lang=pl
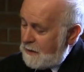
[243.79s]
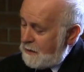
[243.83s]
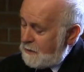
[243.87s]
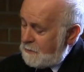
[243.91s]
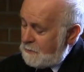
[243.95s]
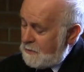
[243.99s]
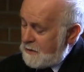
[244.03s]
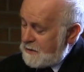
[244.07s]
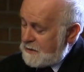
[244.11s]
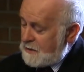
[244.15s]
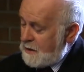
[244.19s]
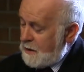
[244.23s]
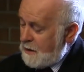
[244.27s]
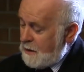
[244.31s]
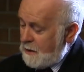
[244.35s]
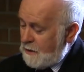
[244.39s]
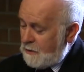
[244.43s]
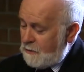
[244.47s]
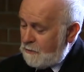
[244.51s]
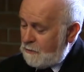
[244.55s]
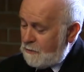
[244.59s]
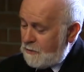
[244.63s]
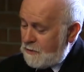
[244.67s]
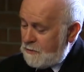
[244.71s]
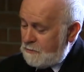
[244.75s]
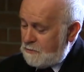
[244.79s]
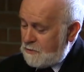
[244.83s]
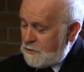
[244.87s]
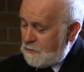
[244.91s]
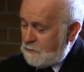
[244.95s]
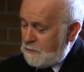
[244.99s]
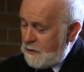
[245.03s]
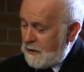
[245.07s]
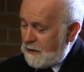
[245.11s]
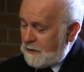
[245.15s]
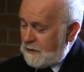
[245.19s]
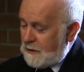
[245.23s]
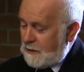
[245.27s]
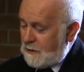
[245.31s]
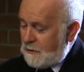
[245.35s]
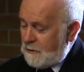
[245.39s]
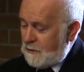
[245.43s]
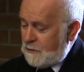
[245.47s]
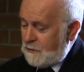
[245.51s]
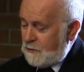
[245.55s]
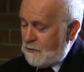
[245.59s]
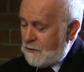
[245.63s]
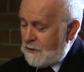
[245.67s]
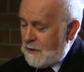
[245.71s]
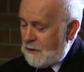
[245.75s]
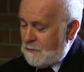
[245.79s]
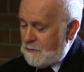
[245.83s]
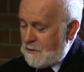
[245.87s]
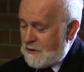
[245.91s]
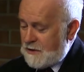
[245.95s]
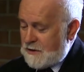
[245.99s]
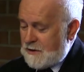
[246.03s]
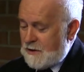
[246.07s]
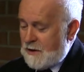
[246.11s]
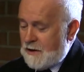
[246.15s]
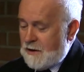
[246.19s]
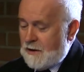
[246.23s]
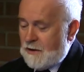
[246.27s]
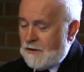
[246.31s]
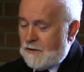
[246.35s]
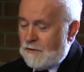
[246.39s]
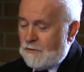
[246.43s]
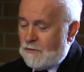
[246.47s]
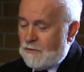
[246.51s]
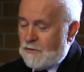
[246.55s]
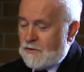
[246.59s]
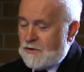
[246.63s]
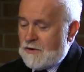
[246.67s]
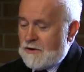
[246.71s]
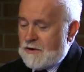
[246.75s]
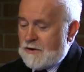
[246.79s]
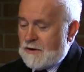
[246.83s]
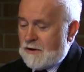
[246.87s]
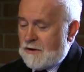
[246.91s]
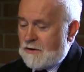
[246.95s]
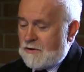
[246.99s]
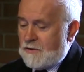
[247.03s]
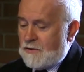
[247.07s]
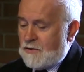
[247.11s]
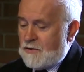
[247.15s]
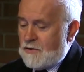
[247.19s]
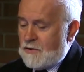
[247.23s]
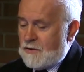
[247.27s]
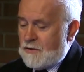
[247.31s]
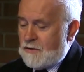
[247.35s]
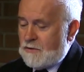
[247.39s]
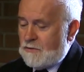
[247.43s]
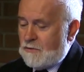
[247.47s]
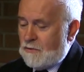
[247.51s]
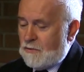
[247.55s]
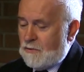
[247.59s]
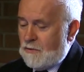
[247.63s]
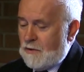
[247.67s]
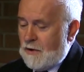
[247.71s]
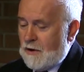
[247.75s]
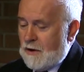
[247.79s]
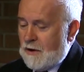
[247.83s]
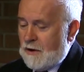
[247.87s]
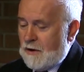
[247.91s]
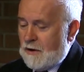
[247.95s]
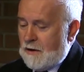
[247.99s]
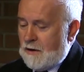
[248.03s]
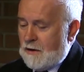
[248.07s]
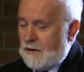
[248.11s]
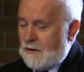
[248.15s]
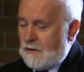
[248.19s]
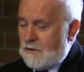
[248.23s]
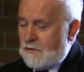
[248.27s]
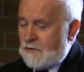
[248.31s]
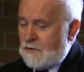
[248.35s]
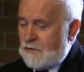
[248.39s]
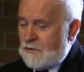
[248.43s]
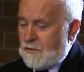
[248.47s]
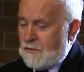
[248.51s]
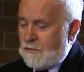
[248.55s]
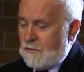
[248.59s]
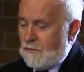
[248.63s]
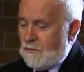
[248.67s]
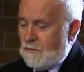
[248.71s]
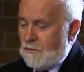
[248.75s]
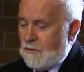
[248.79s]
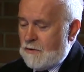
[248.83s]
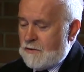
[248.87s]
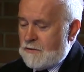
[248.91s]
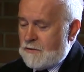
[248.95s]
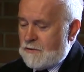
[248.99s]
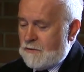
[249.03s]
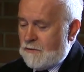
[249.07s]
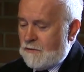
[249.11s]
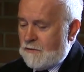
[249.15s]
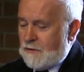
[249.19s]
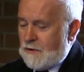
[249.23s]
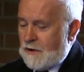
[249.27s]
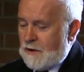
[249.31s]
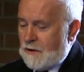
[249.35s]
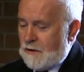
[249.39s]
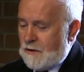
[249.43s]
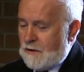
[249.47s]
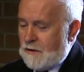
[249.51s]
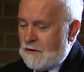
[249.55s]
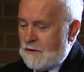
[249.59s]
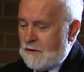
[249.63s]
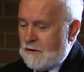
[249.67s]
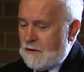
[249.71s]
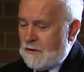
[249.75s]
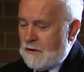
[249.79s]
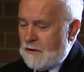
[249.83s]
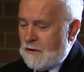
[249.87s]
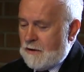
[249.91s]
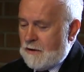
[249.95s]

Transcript: Natomiast drugi przypadek, no to tam jest różnica 300, 300 głosów, tak?